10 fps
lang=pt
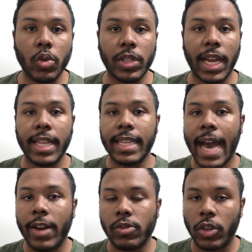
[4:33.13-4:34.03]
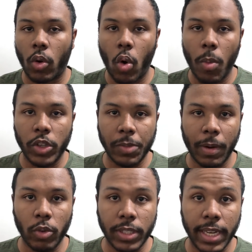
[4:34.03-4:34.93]
dos calendários, como eu disse
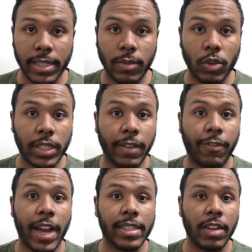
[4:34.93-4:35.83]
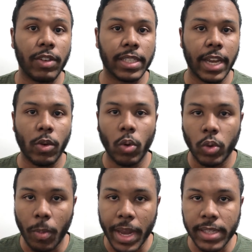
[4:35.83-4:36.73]
para vocês, se você faz aniversário em
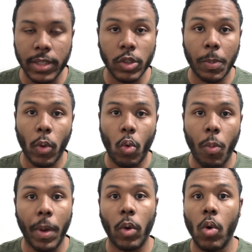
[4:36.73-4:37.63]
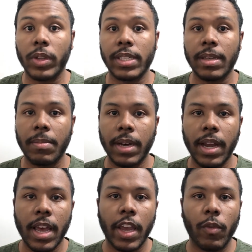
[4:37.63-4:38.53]
outro mês, não se preocupe, ao longo da
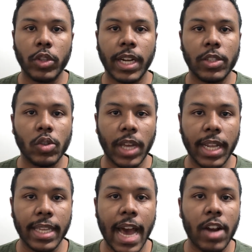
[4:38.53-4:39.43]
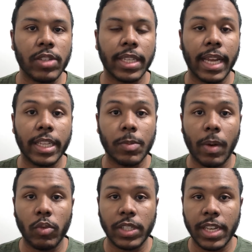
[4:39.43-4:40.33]
semana eu vou trazer os calendários, as datas
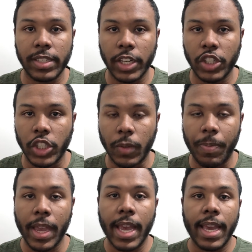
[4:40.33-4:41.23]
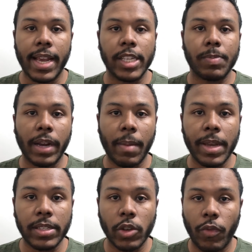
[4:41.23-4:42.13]
para vocês certinho. Esses
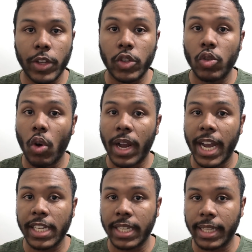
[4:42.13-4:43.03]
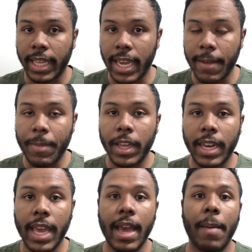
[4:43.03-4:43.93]
pagamentos são feitos no Caixa Tem,
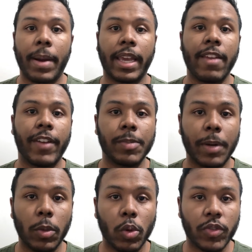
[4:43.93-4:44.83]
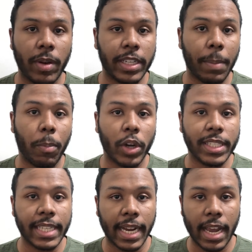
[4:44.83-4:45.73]
né? Para quem faz parte do Bolsa Família já
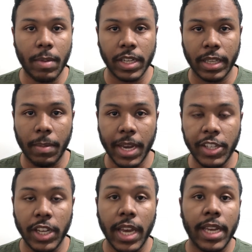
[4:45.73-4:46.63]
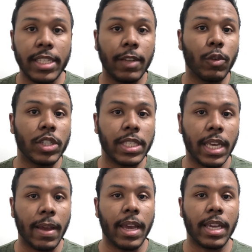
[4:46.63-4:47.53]
pode sacar imediatamente. E se
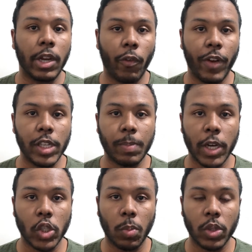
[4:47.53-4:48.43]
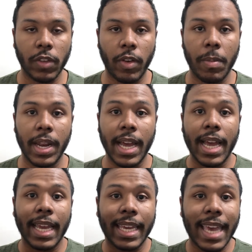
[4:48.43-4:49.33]
você que não faz parte do Bolsa Família
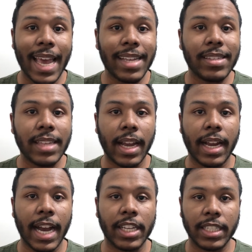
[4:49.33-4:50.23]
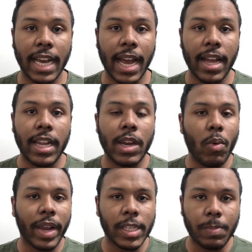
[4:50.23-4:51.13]
quer sacar já,
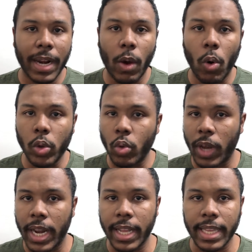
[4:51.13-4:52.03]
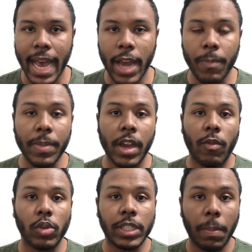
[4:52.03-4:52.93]
não quer esperar outro calendário,
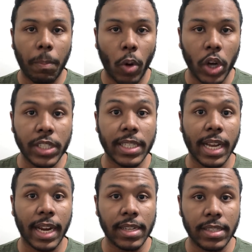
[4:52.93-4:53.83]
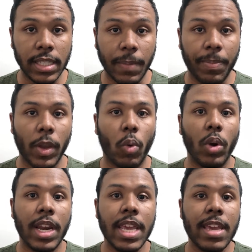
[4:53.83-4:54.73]
você pode sacar sim.
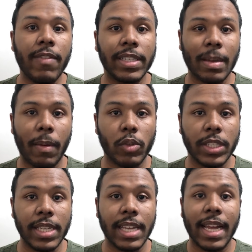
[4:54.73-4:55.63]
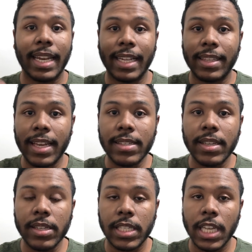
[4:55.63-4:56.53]
O link vai estar para vocês na
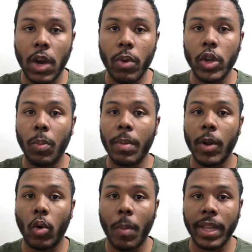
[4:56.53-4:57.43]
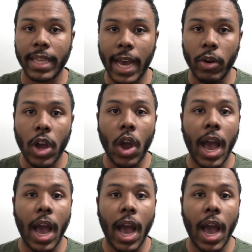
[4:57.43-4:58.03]
descrição e no primeiro comentário,